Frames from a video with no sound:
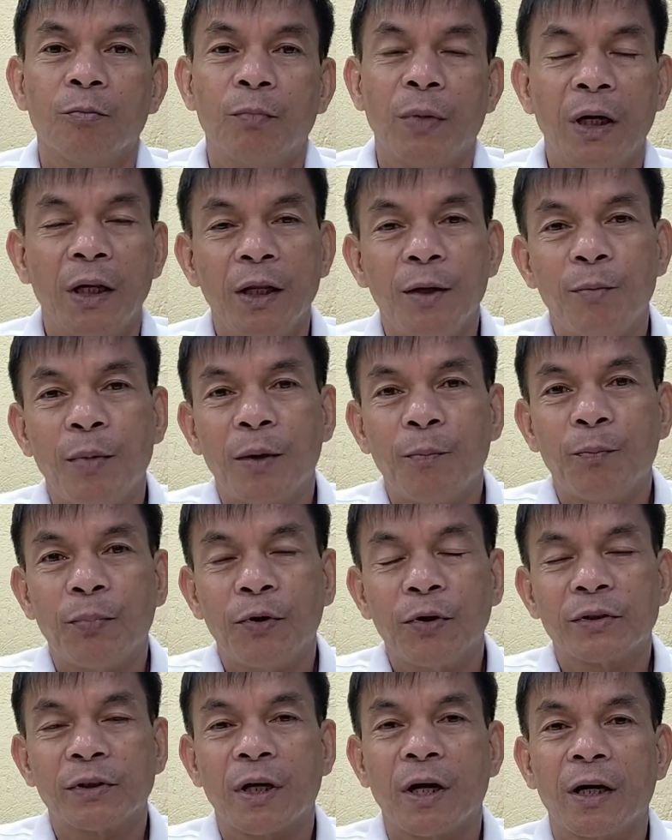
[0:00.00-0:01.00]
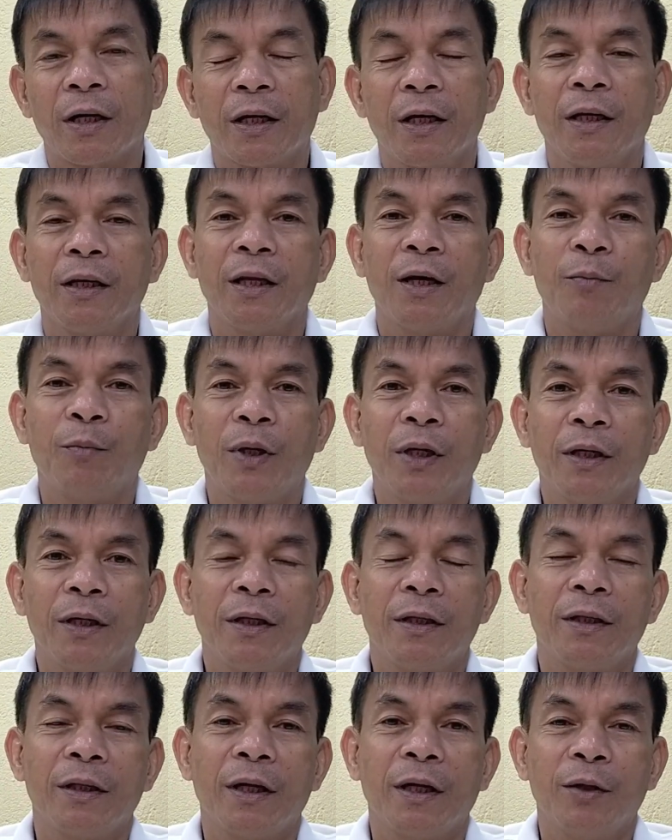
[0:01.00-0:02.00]
Maliban po sa aking
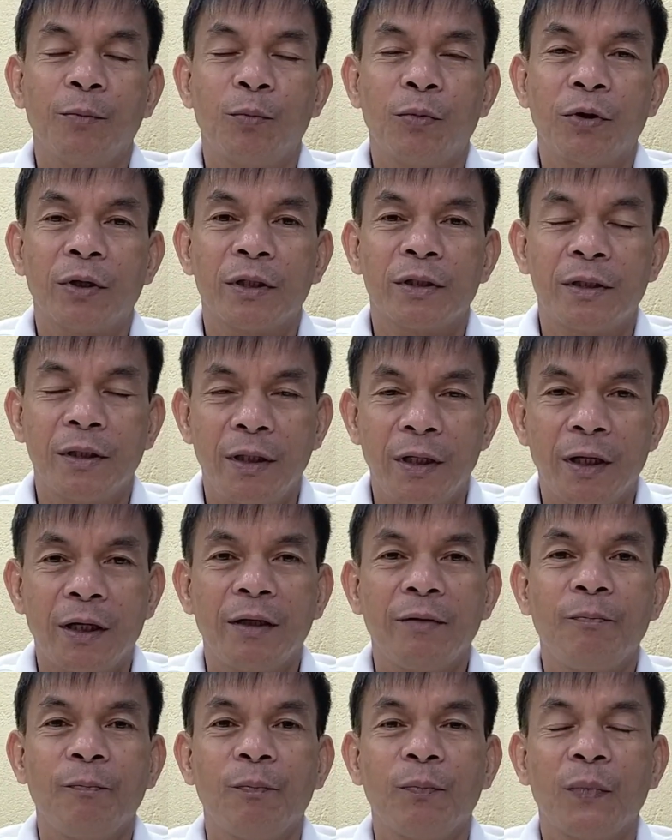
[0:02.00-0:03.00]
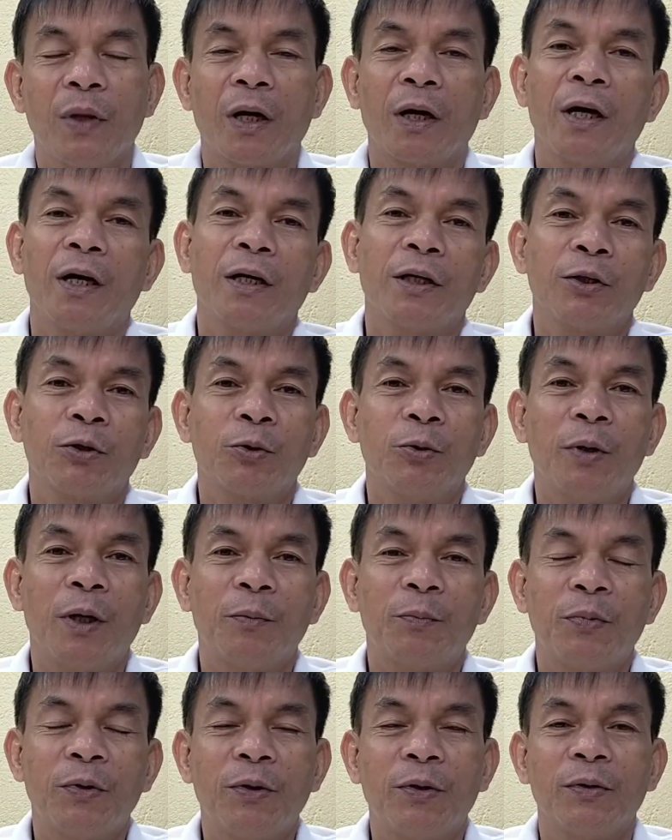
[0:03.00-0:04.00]
nabanggit na advokasya,
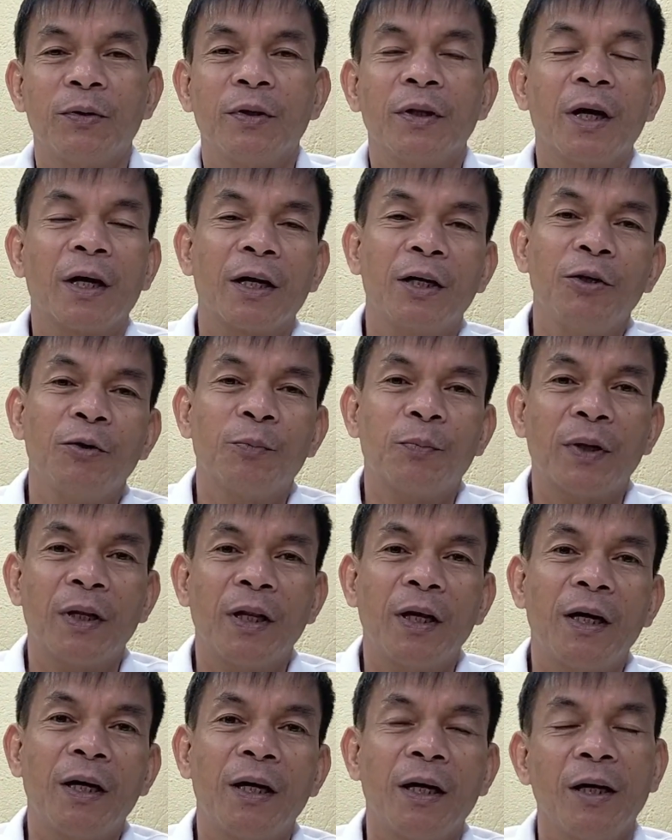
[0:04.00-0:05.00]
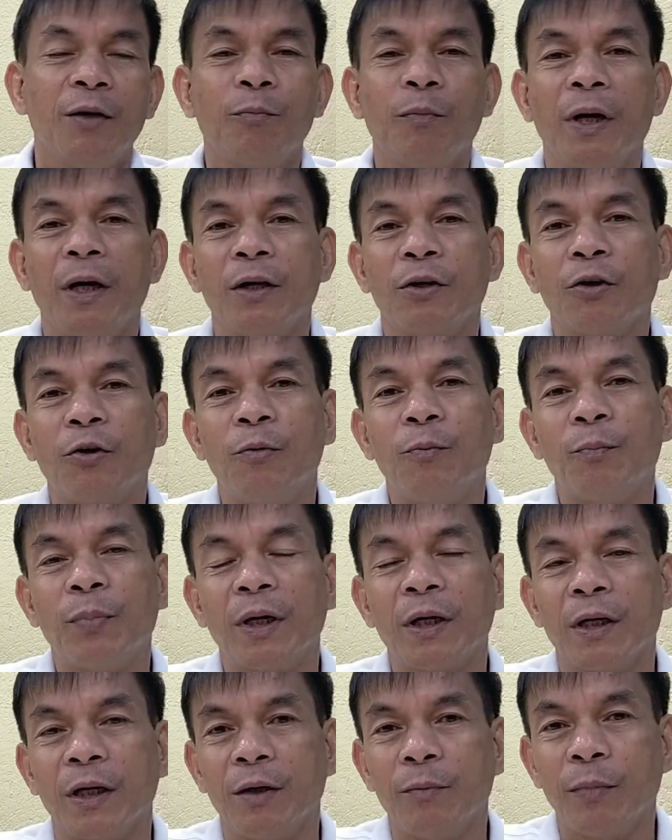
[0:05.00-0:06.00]
nakakatuwa po na kayo pala ay mayroon
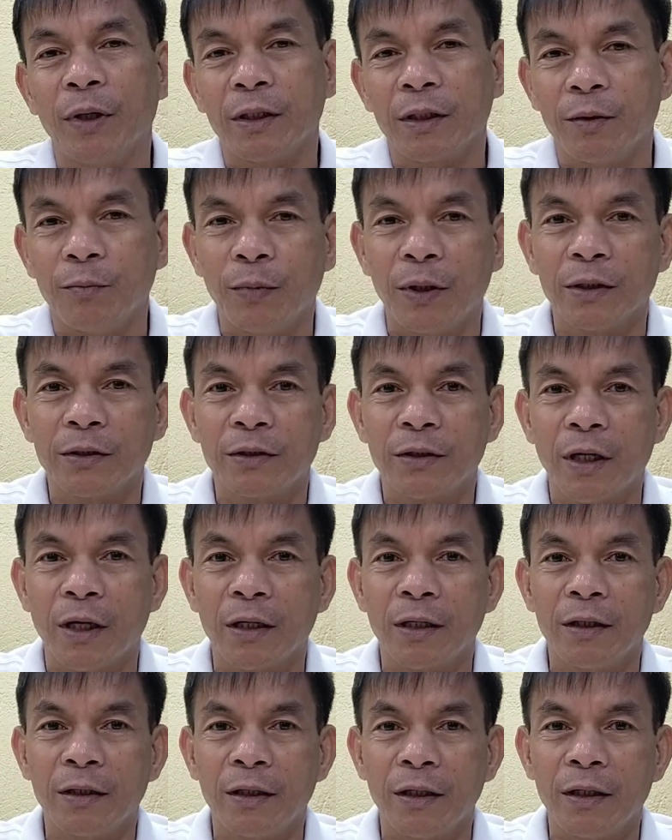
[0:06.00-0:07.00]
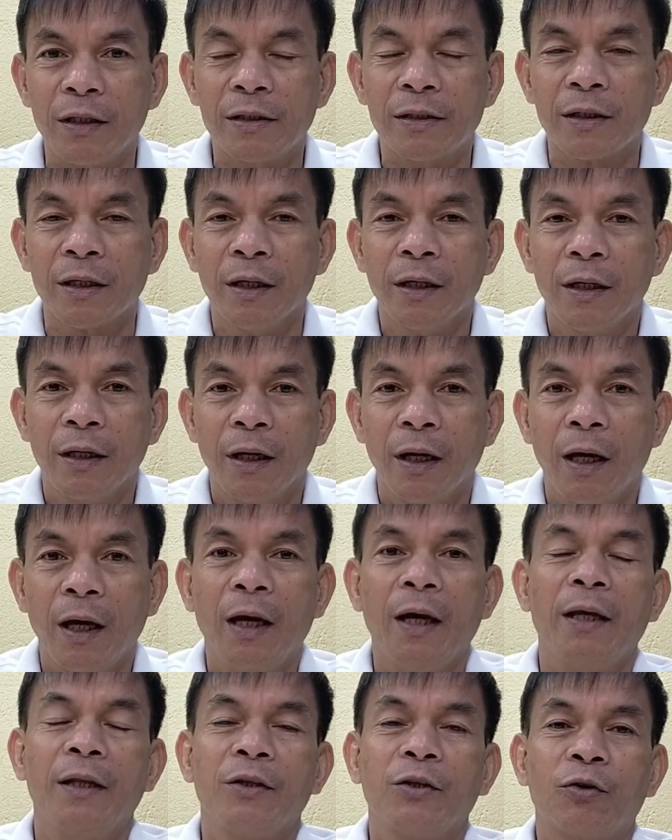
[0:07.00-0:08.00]
pang iba't ibang charities
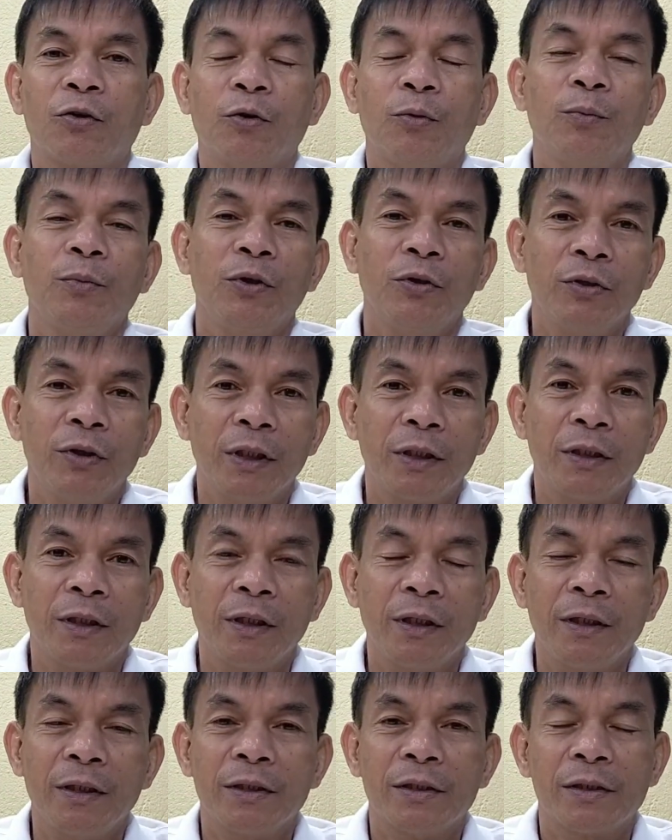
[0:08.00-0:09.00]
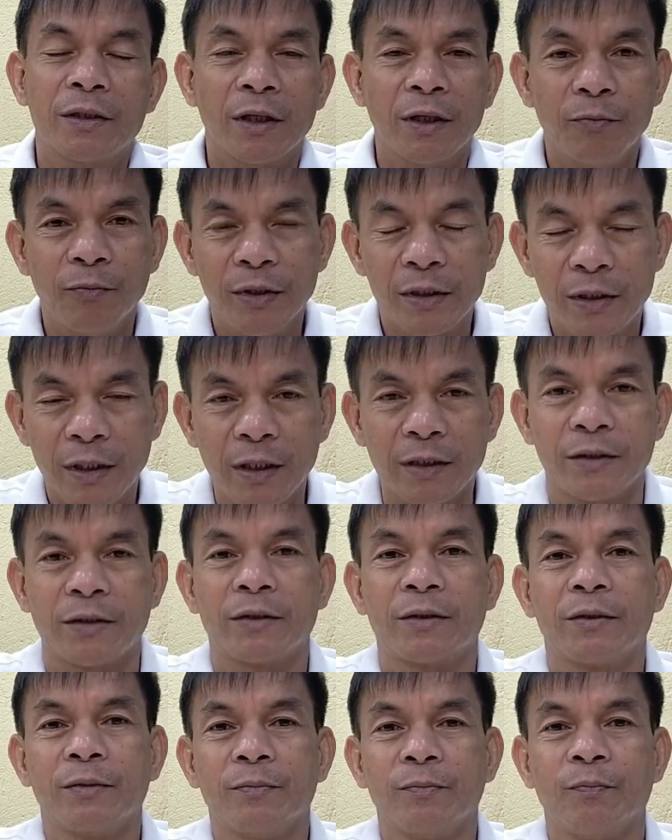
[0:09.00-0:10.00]
and community
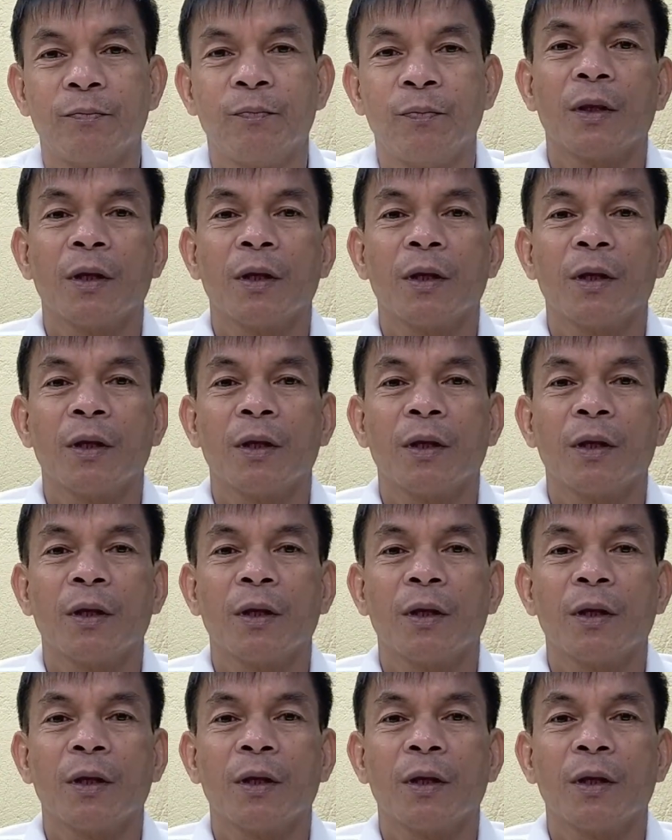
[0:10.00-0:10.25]
services.